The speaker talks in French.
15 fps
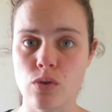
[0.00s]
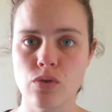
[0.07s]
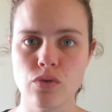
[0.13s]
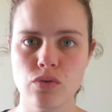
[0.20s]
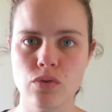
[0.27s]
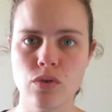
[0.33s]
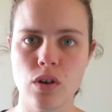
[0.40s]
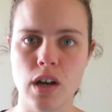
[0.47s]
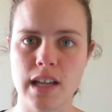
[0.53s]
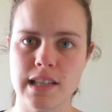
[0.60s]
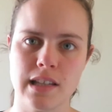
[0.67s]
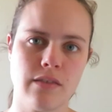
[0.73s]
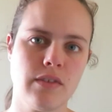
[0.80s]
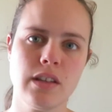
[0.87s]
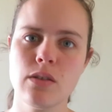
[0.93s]
autour,
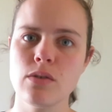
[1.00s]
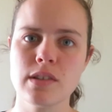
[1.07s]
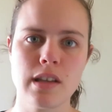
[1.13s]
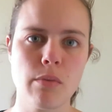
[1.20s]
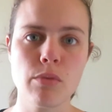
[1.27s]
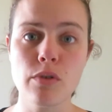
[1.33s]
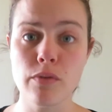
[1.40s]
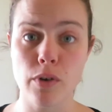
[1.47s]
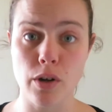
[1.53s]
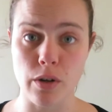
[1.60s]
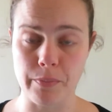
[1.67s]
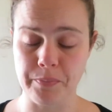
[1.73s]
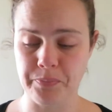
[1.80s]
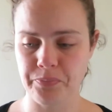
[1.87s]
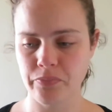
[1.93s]
assez vite le sable
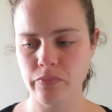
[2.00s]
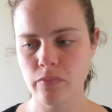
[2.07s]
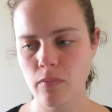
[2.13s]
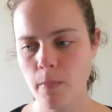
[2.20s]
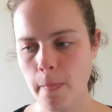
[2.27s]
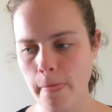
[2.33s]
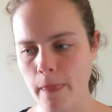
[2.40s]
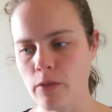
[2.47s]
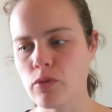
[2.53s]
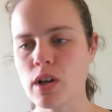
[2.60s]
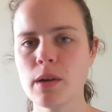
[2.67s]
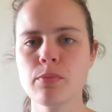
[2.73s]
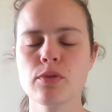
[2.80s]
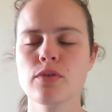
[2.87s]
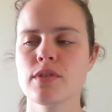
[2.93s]
vole.
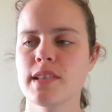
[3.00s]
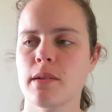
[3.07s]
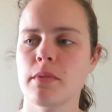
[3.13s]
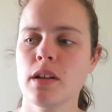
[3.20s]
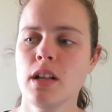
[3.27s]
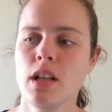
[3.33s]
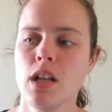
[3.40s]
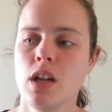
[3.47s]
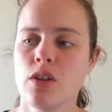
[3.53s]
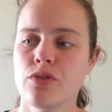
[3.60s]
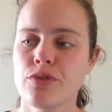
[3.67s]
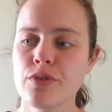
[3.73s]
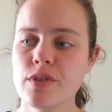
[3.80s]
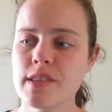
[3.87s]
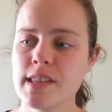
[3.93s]
Voilà pour le sable.
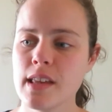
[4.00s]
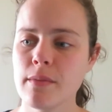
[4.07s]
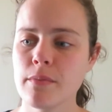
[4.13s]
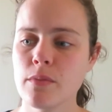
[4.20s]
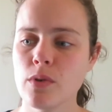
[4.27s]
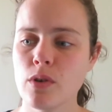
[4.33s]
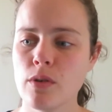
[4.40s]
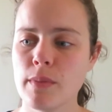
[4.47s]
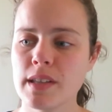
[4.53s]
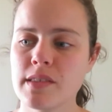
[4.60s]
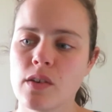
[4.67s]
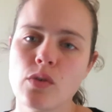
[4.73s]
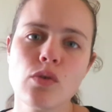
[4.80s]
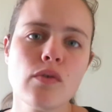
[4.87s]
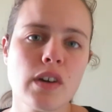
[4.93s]
Deuxième euh,
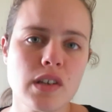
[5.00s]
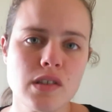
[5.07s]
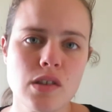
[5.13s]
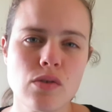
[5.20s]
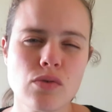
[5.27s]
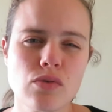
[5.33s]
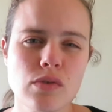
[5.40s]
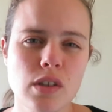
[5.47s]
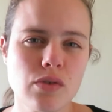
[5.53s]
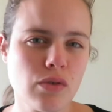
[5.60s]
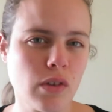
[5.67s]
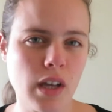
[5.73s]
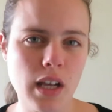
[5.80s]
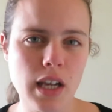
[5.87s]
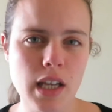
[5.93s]
matériau, on va rester dans du
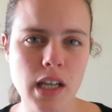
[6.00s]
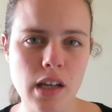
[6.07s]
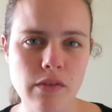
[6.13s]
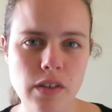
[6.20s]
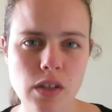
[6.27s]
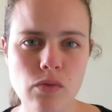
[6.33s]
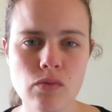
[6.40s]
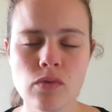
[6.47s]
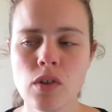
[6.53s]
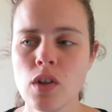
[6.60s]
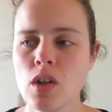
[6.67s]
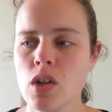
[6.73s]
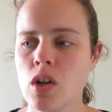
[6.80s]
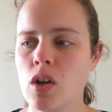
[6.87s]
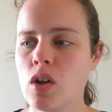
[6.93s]
naturel, les gravillons,
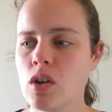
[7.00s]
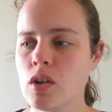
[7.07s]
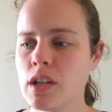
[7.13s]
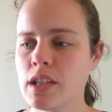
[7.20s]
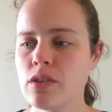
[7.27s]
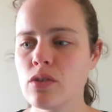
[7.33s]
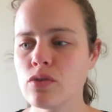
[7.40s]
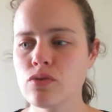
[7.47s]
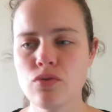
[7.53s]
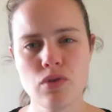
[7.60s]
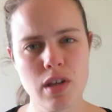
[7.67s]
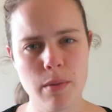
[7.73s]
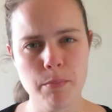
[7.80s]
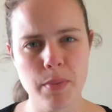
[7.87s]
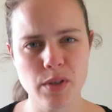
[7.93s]
euh, et dans du
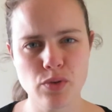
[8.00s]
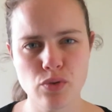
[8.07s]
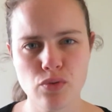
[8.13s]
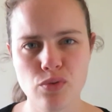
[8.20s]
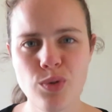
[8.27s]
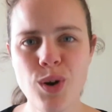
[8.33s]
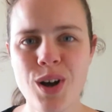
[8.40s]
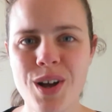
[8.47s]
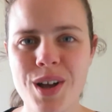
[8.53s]
j'aime pas du tout,